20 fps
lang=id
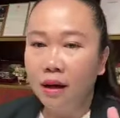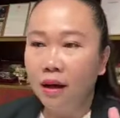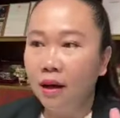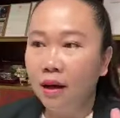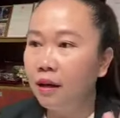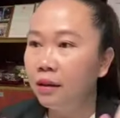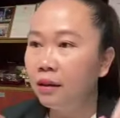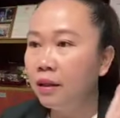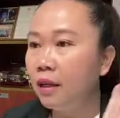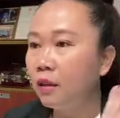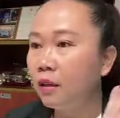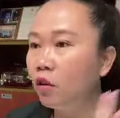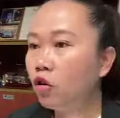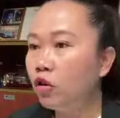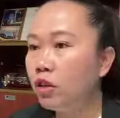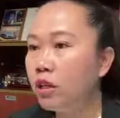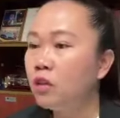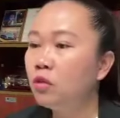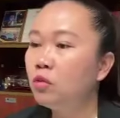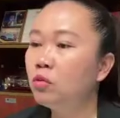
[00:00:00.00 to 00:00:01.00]
uh,
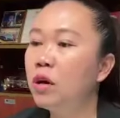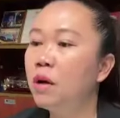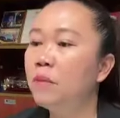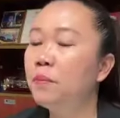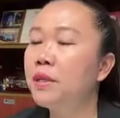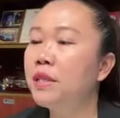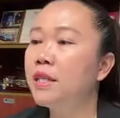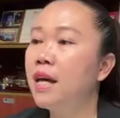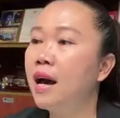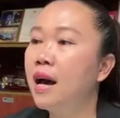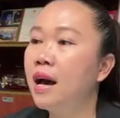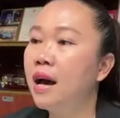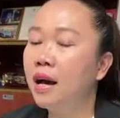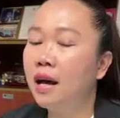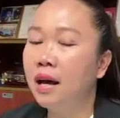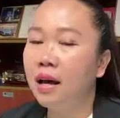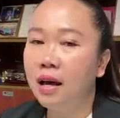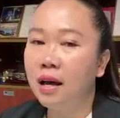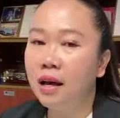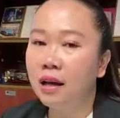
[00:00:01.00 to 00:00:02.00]
TikToknya sudah bisa
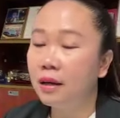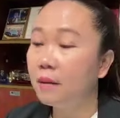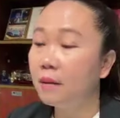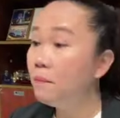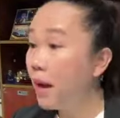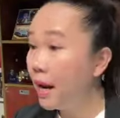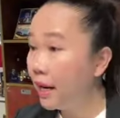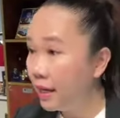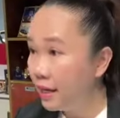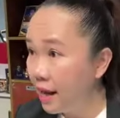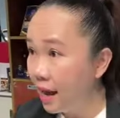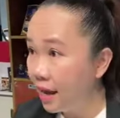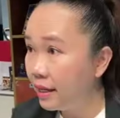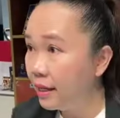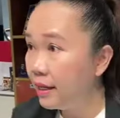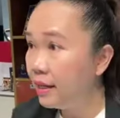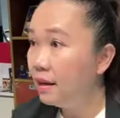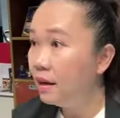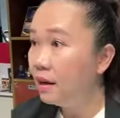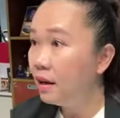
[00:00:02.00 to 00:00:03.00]
uh, kembali
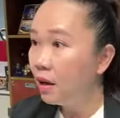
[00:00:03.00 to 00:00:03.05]
lagi